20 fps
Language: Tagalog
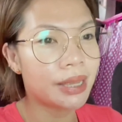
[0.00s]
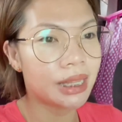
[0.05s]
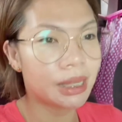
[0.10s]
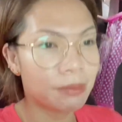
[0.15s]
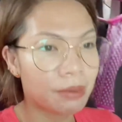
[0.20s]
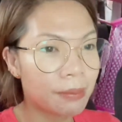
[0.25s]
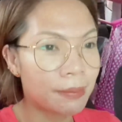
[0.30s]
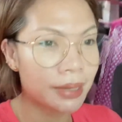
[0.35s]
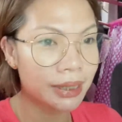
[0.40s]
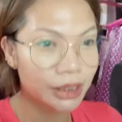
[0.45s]

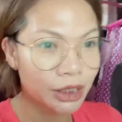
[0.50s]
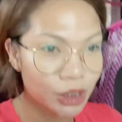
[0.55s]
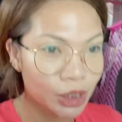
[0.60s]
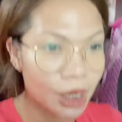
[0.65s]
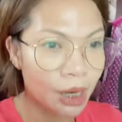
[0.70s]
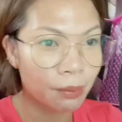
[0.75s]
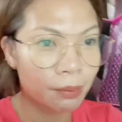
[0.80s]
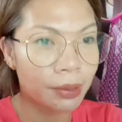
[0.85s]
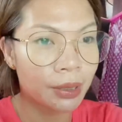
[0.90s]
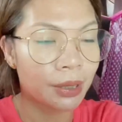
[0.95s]
di ba,
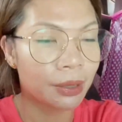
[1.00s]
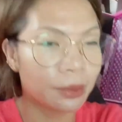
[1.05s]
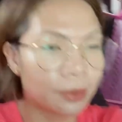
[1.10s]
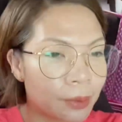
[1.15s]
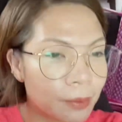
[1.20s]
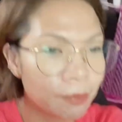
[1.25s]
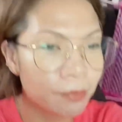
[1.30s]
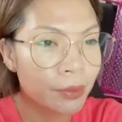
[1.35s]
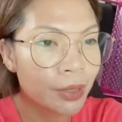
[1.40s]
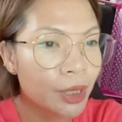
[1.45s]
mag-shower ako.
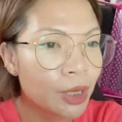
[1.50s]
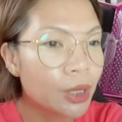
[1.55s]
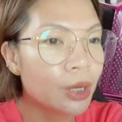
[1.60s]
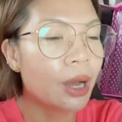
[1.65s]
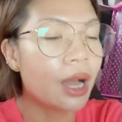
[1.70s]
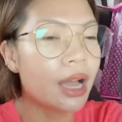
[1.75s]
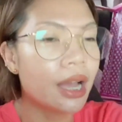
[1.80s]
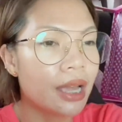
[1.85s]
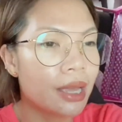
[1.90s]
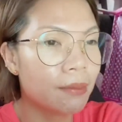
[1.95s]

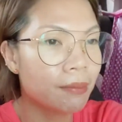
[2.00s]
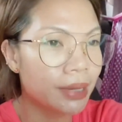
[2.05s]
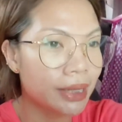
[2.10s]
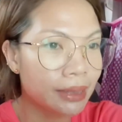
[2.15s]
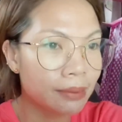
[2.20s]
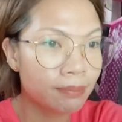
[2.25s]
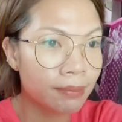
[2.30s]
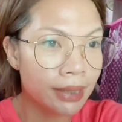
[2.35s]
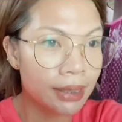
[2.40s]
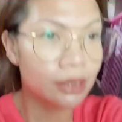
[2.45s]
Ay,
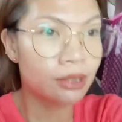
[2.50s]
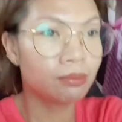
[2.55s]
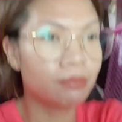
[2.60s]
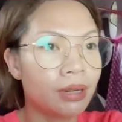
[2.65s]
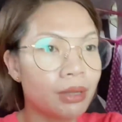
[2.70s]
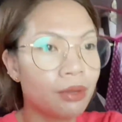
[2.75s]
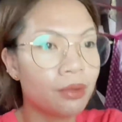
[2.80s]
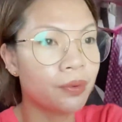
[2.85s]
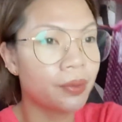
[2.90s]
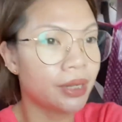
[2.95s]

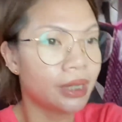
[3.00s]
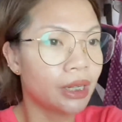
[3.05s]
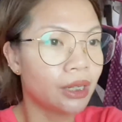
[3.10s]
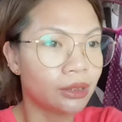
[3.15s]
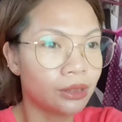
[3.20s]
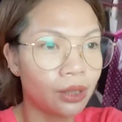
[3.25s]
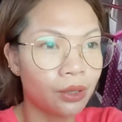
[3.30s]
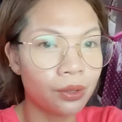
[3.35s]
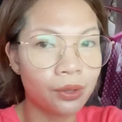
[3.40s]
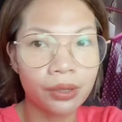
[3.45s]

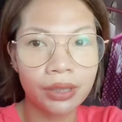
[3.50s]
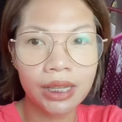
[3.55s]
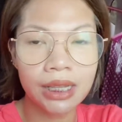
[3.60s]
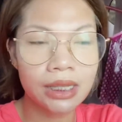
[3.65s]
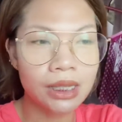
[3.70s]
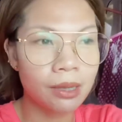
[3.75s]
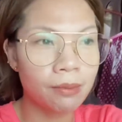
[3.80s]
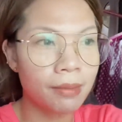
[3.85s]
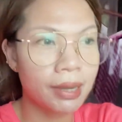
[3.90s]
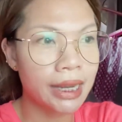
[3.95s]
mag-workout mag ako din
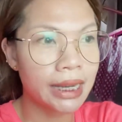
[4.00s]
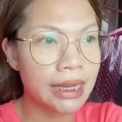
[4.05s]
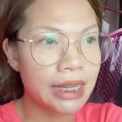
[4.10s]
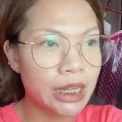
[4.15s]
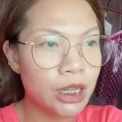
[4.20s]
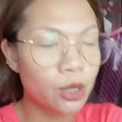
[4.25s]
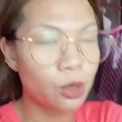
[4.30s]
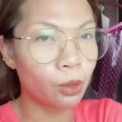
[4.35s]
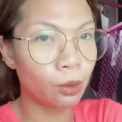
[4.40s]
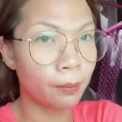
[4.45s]
sa
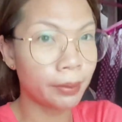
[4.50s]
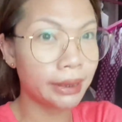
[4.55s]
Bayligo.